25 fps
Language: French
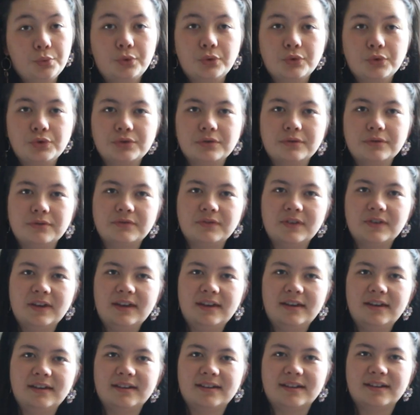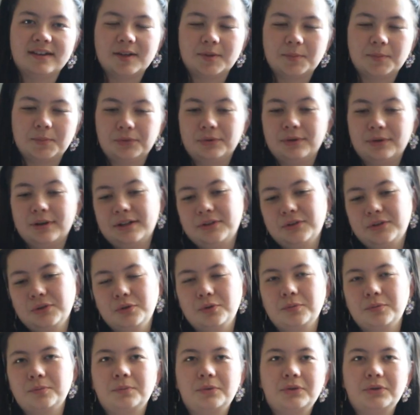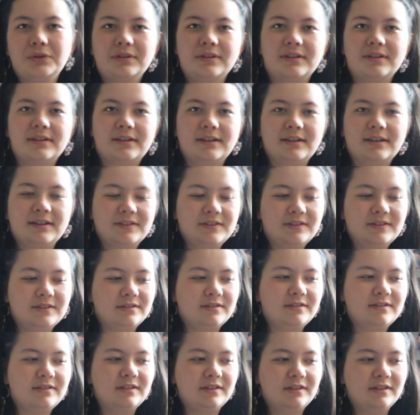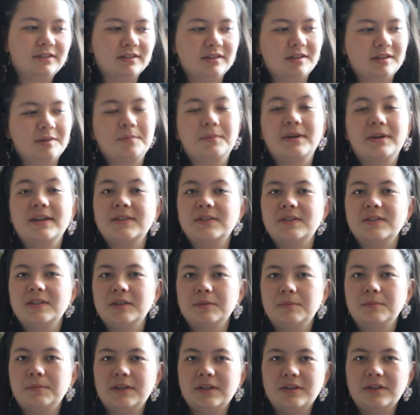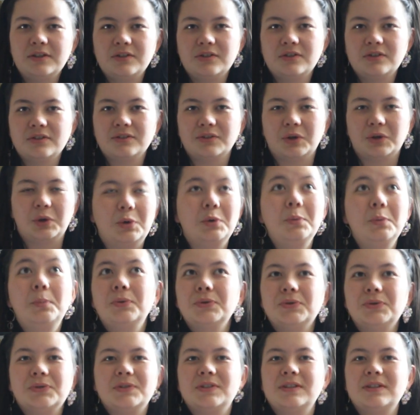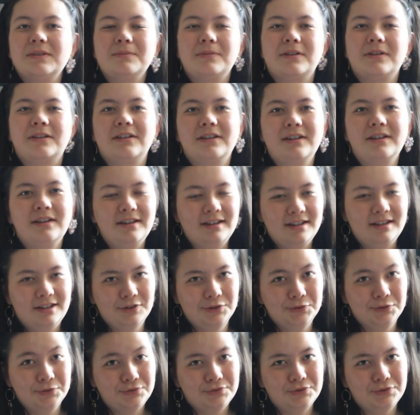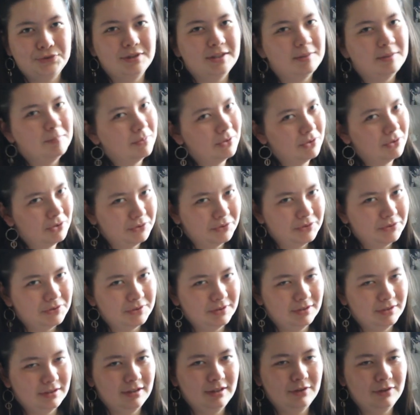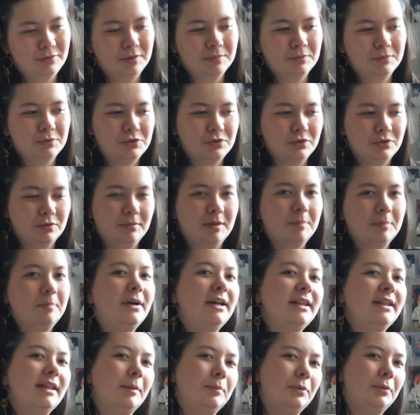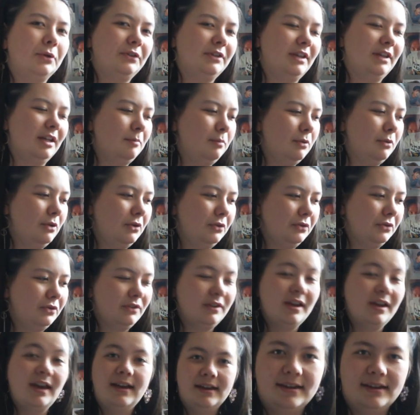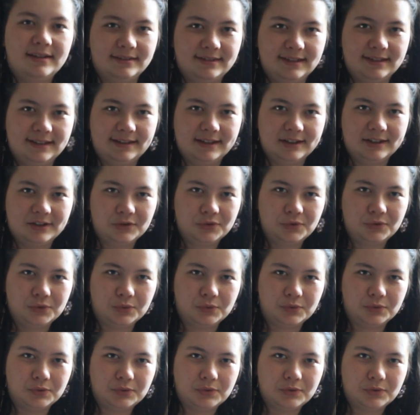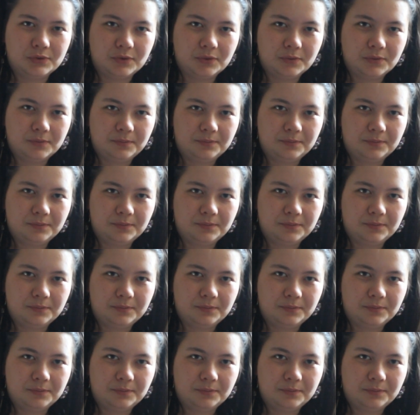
Pour ce faire, pour être une bonne esthétique et basic beach au possible, il nous faut des plantes. Et oui monsieur, mais pas n'importe quelle plante, des cactus.